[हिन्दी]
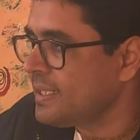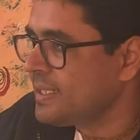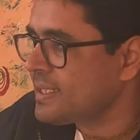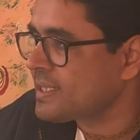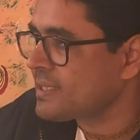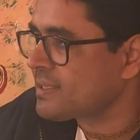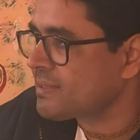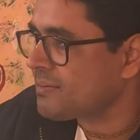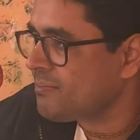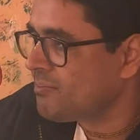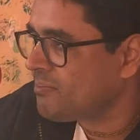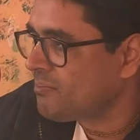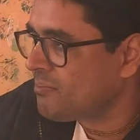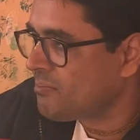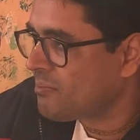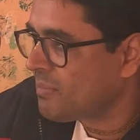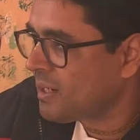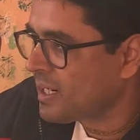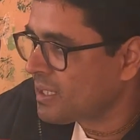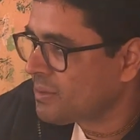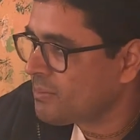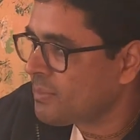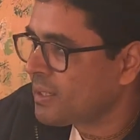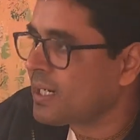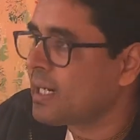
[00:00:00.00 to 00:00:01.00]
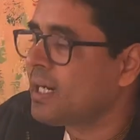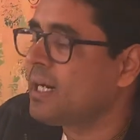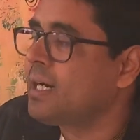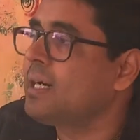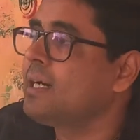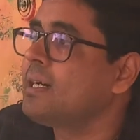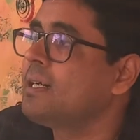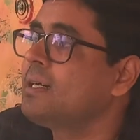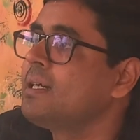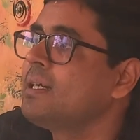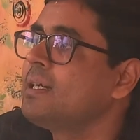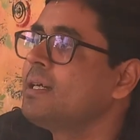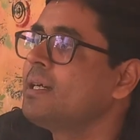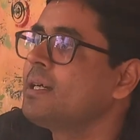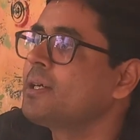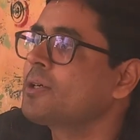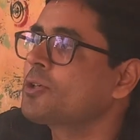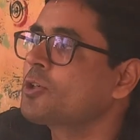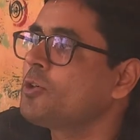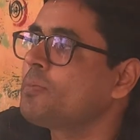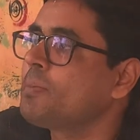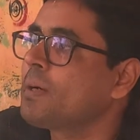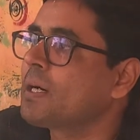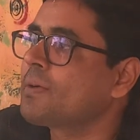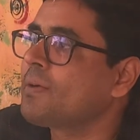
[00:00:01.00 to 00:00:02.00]
इस मन मना
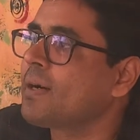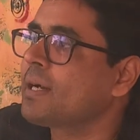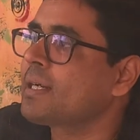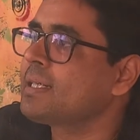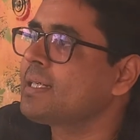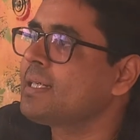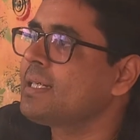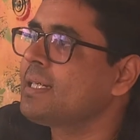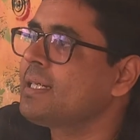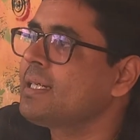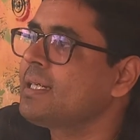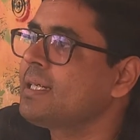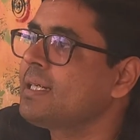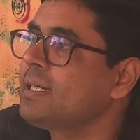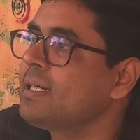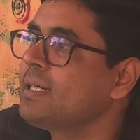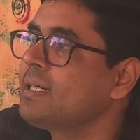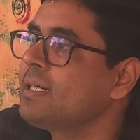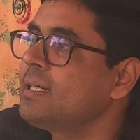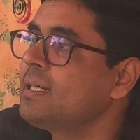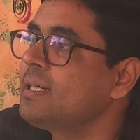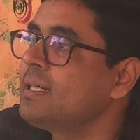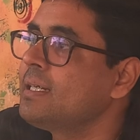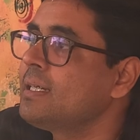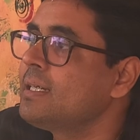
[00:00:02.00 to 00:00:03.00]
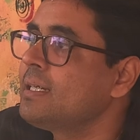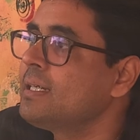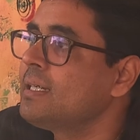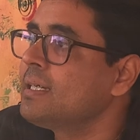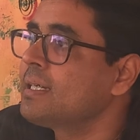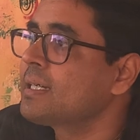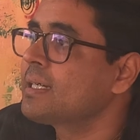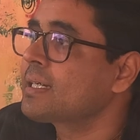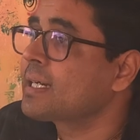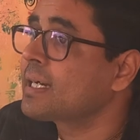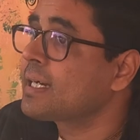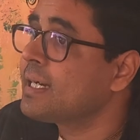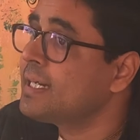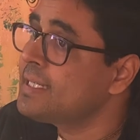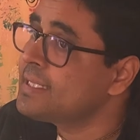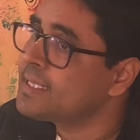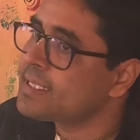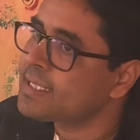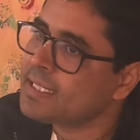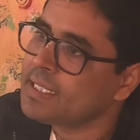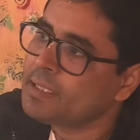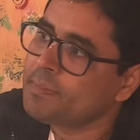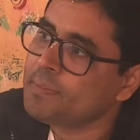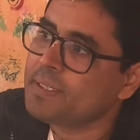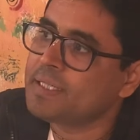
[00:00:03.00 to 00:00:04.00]
को भगवान ने कई
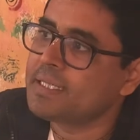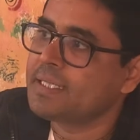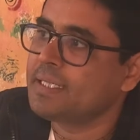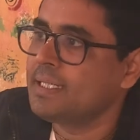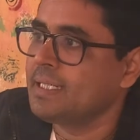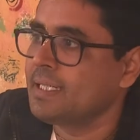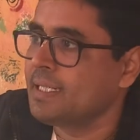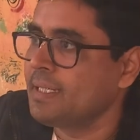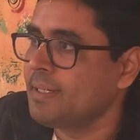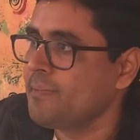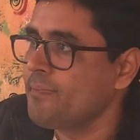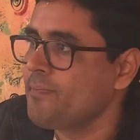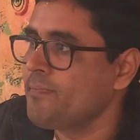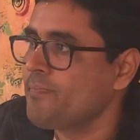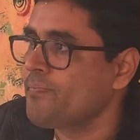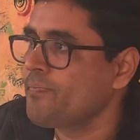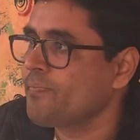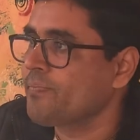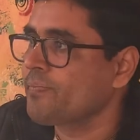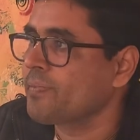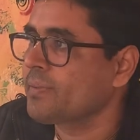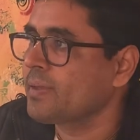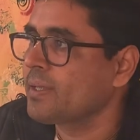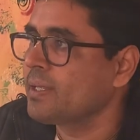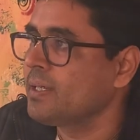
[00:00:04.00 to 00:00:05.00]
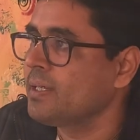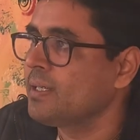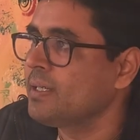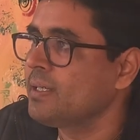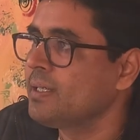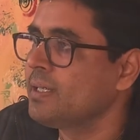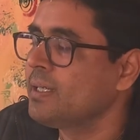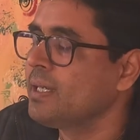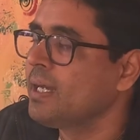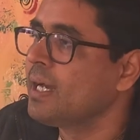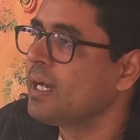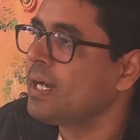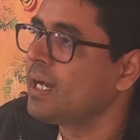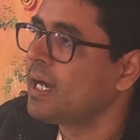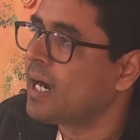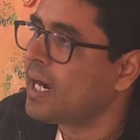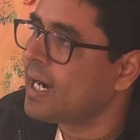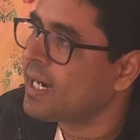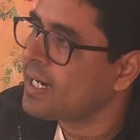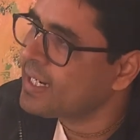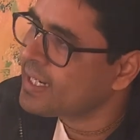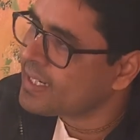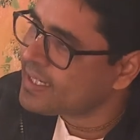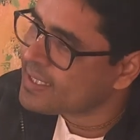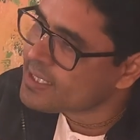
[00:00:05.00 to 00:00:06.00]
जगह रिपीट किया है
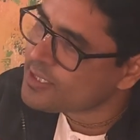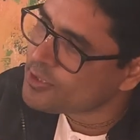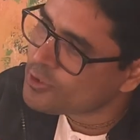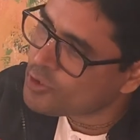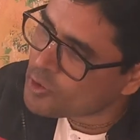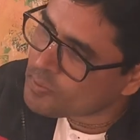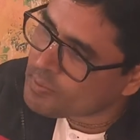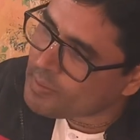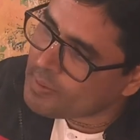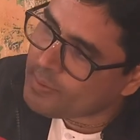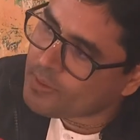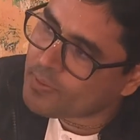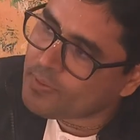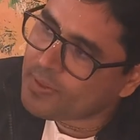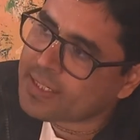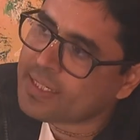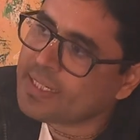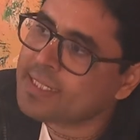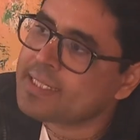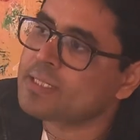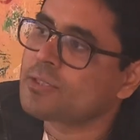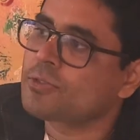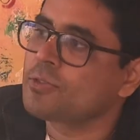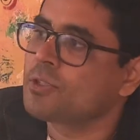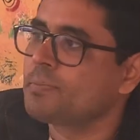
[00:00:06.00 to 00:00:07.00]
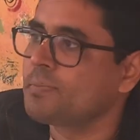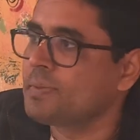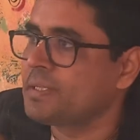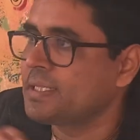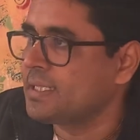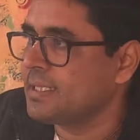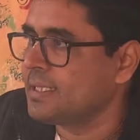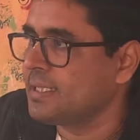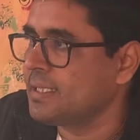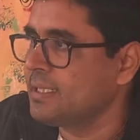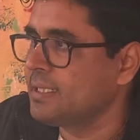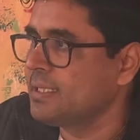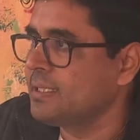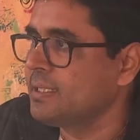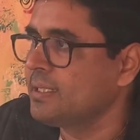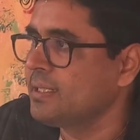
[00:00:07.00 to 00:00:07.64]
हर एक श्लोक में भगवान ने इसको रिपीट किया है